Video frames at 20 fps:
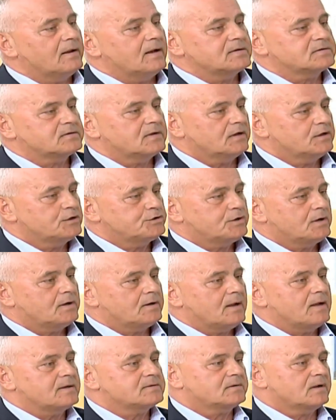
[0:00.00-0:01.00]
عسكري
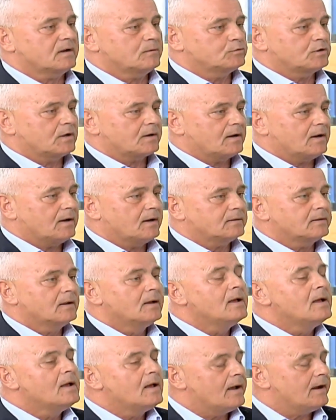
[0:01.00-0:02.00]
إشارة عسكري مدرعات
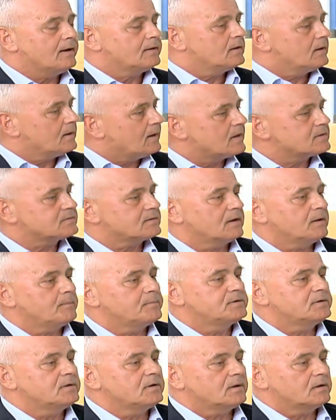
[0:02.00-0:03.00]
هذا العسكري
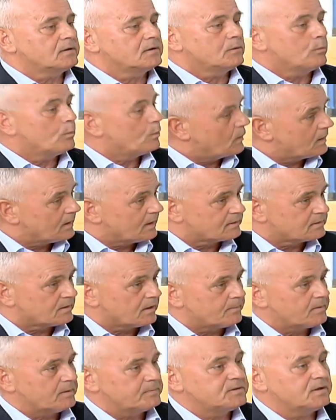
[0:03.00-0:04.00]
بصير والله
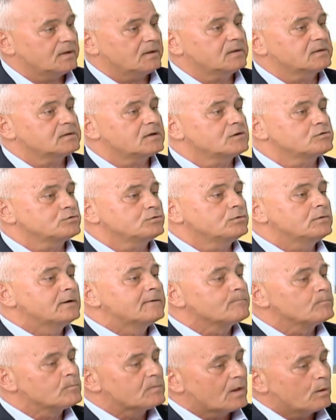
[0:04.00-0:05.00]
الضابط بصير اختصاصه
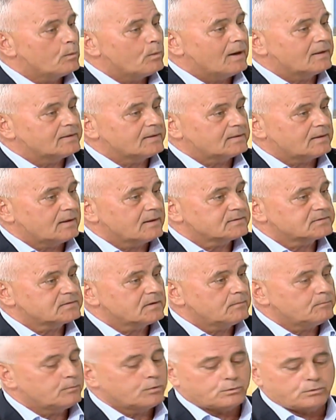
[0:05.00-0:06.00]
وحدات خاصة
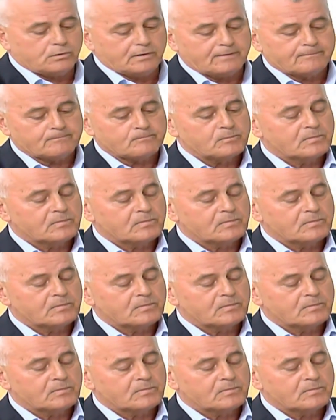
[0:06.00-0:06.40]
بروح